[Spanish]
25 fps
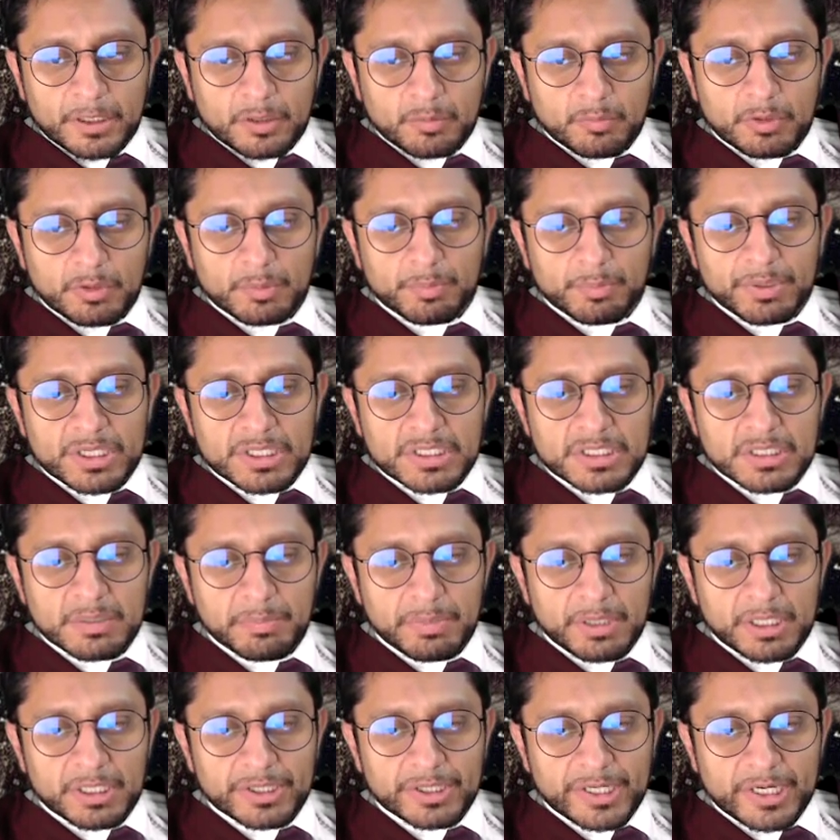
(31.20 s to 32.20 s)
como el
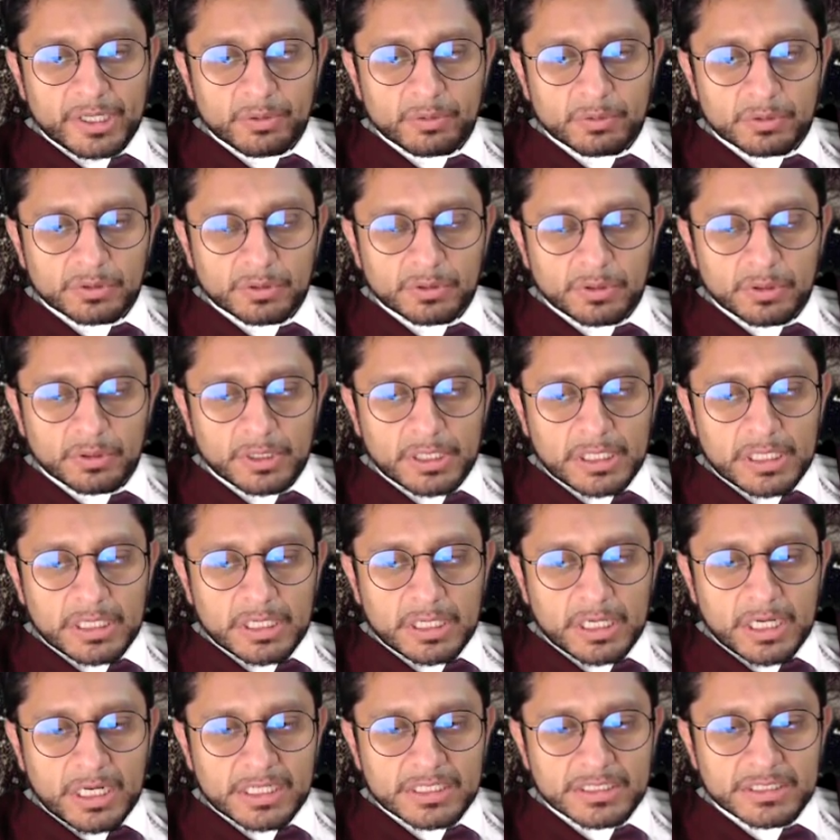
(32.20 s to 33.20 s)
principal traductor
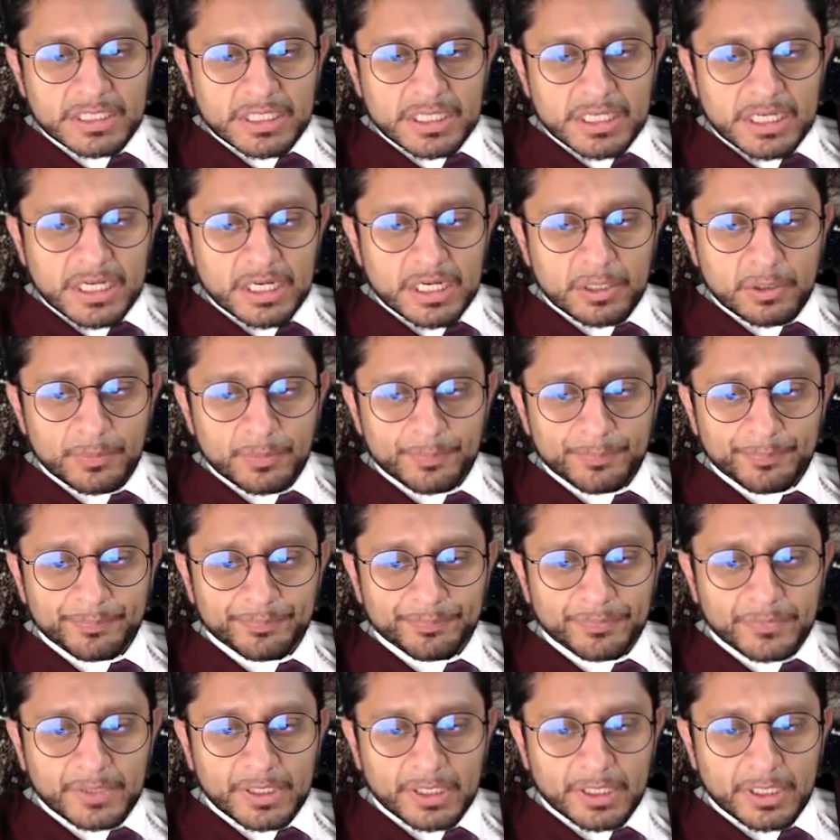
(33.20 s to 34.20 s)
en castellano,
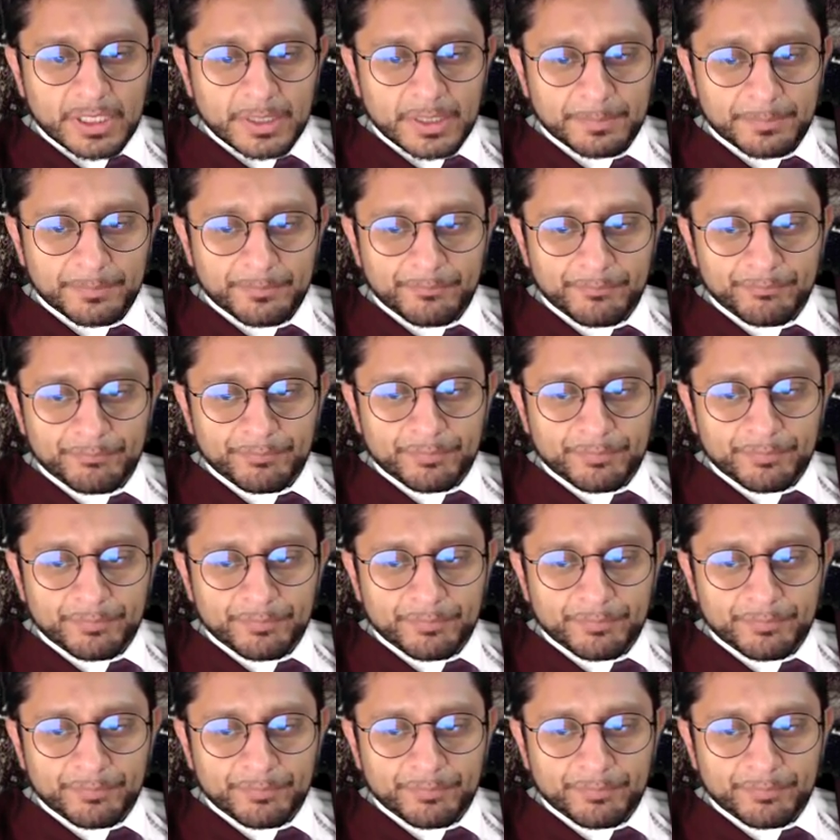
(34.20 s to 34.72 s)
ajá,